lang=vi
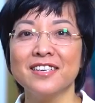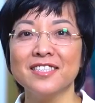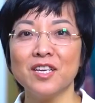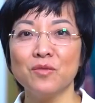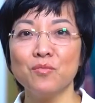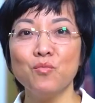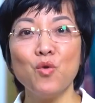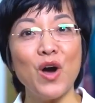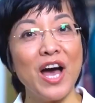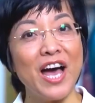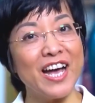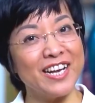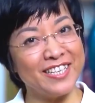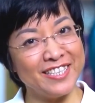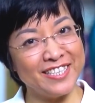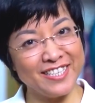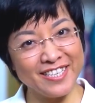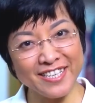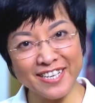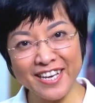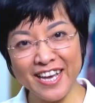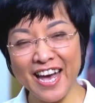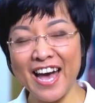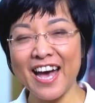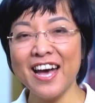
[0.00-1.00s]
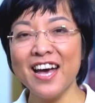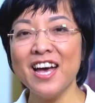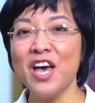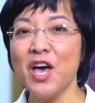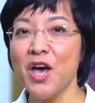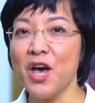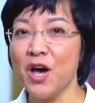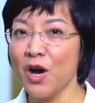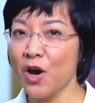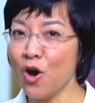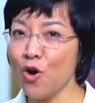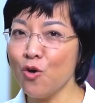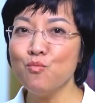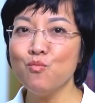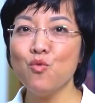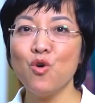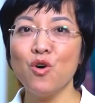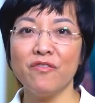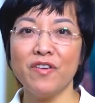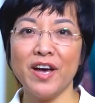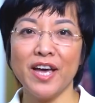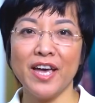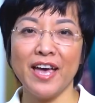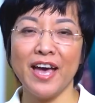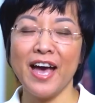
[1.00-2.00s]
hướng dẫn mua hàng chính hãng, không mua
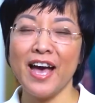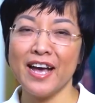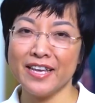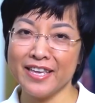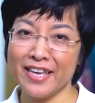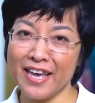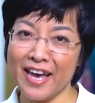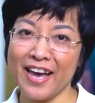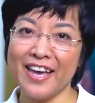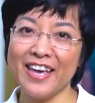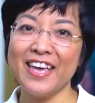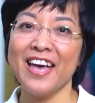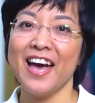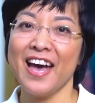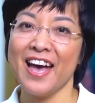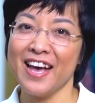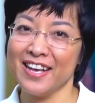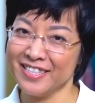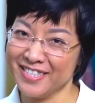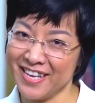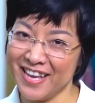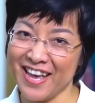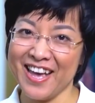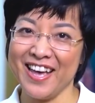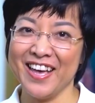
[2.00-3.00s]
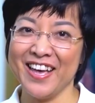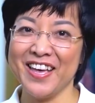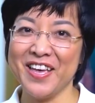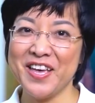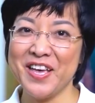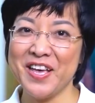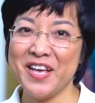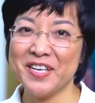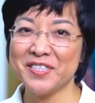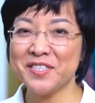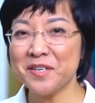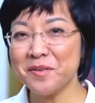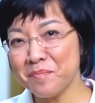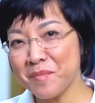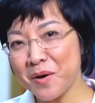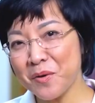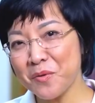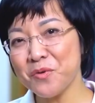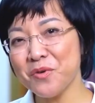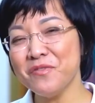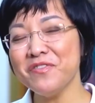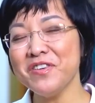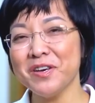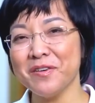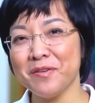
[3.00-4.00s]
phải hàng nhái, hàng giả. Rất mong
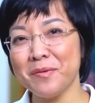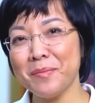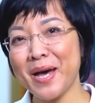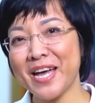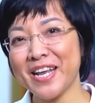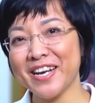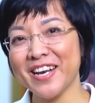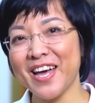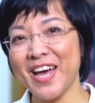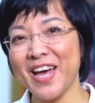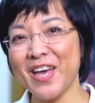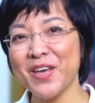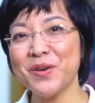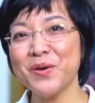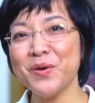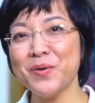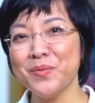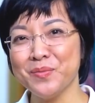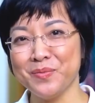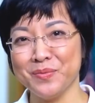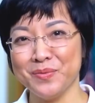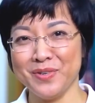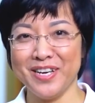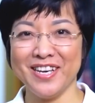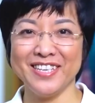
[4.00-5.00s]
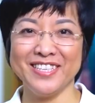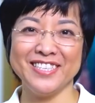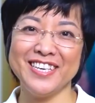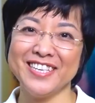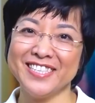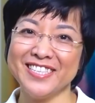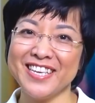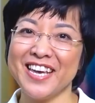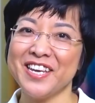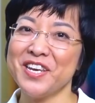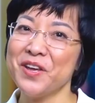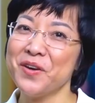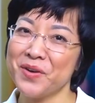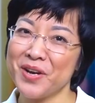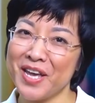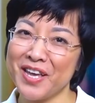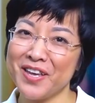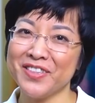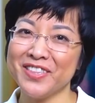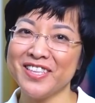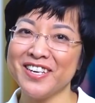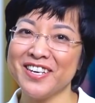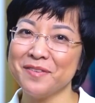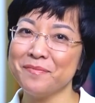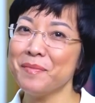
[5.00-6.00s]
quý vị và các bạn hãy cùng chia sẻ điều
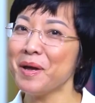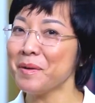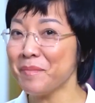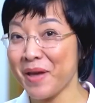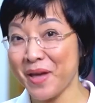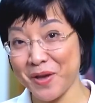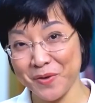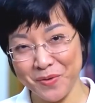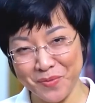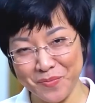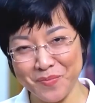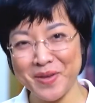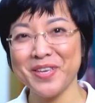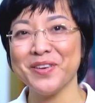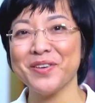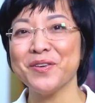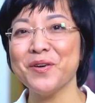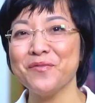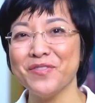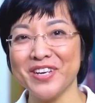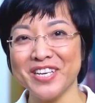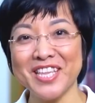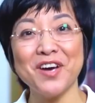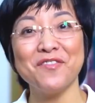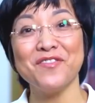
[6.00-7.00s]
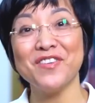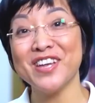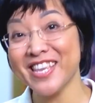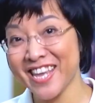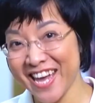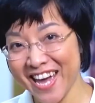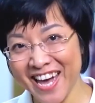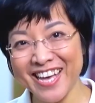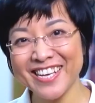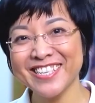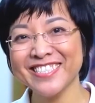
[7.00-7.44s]
này tới bạn bè của mình cùng với Thảo Vân